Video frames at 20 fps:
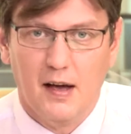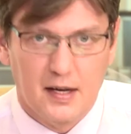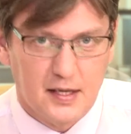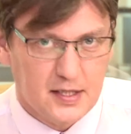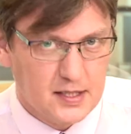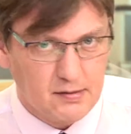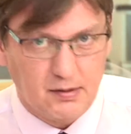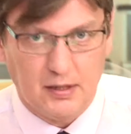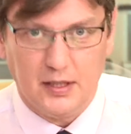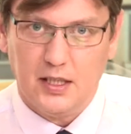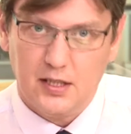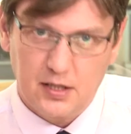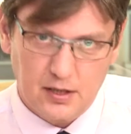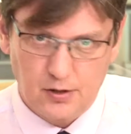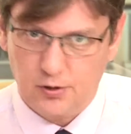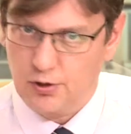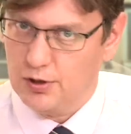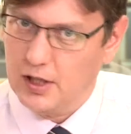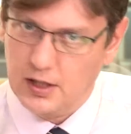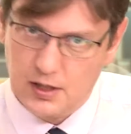Звоните,
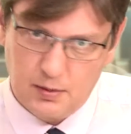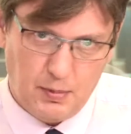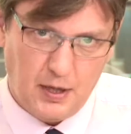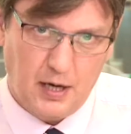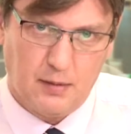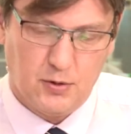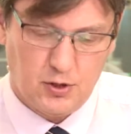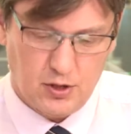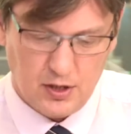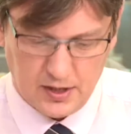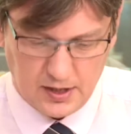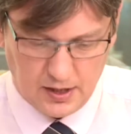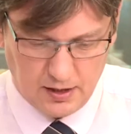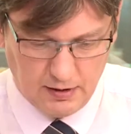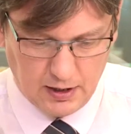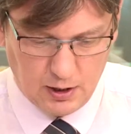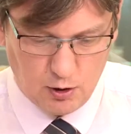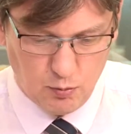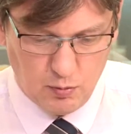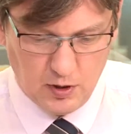начинайте прямо сейчас
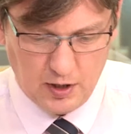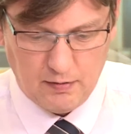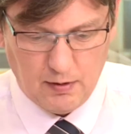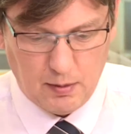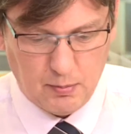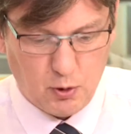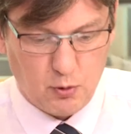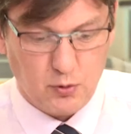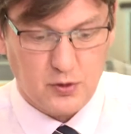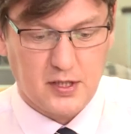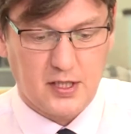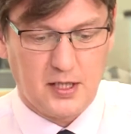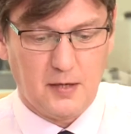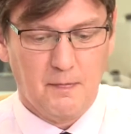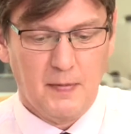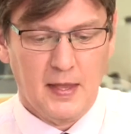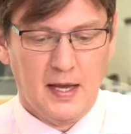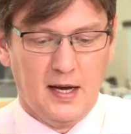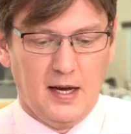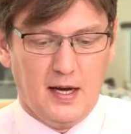задавать любые вопросы
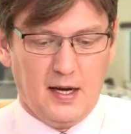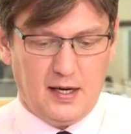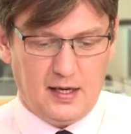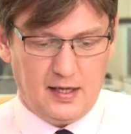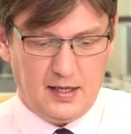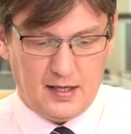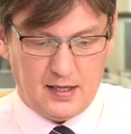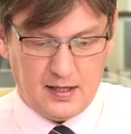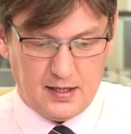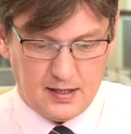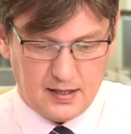э,